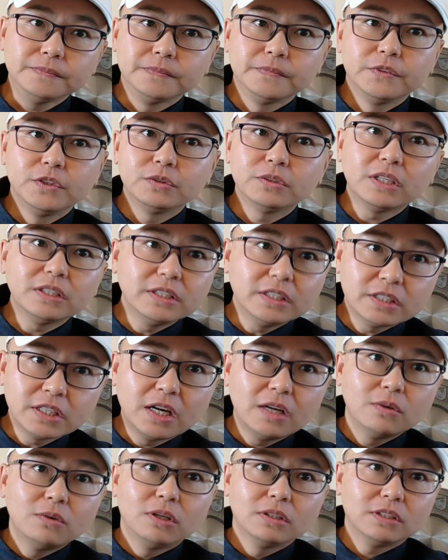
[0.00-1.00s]
就是当年
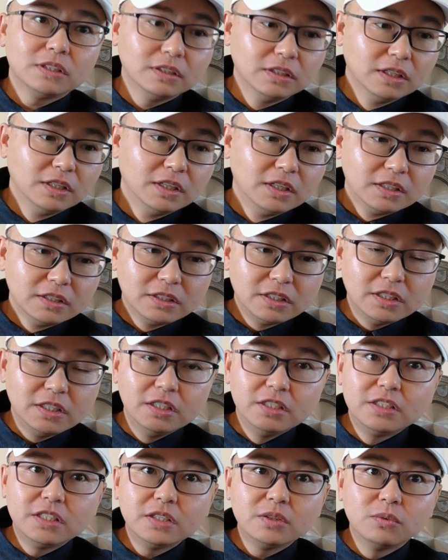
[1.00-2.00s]
猖狂的
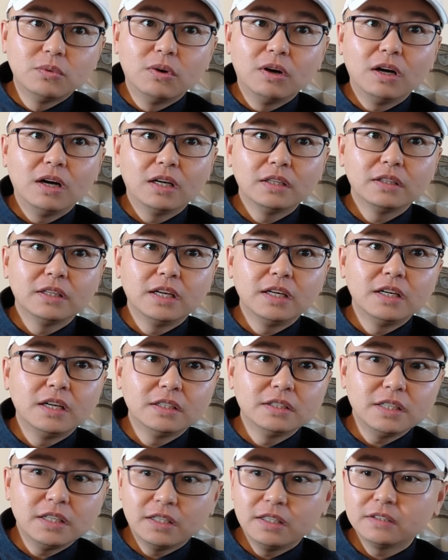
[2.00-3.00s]
抵近我南
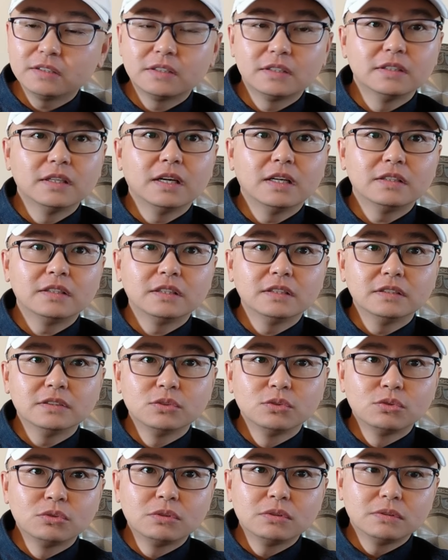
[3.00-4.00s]
昌舰啊，这个
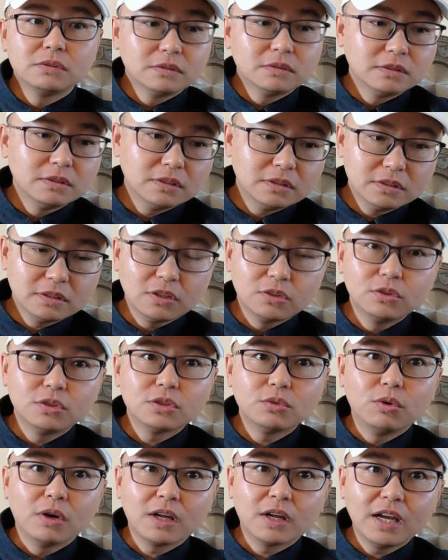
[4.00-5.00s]
就等于
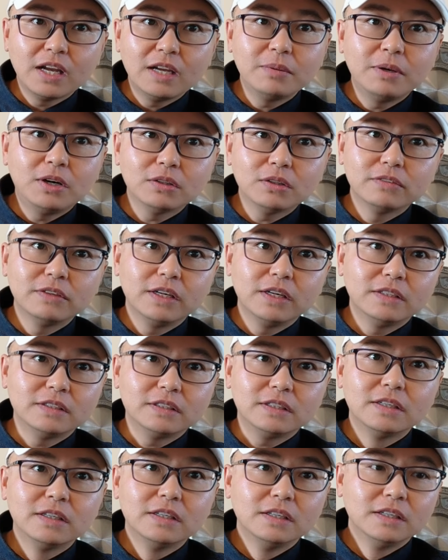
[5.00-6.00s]
是我开炮的位
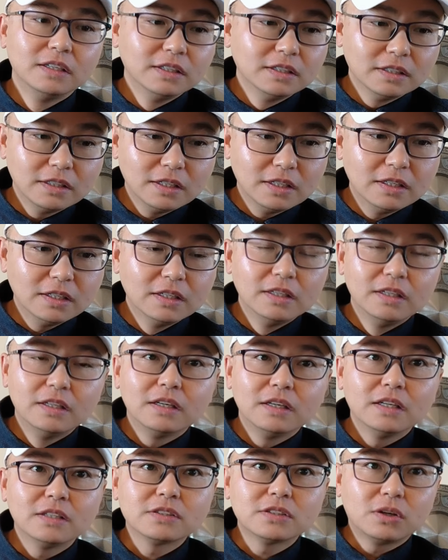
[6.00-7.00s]
置啊，
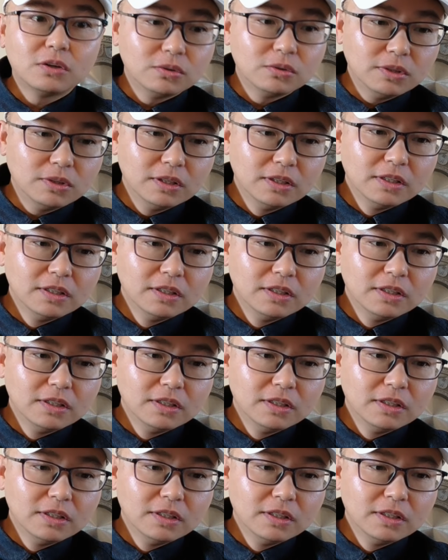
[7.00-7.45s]
来骚扰我。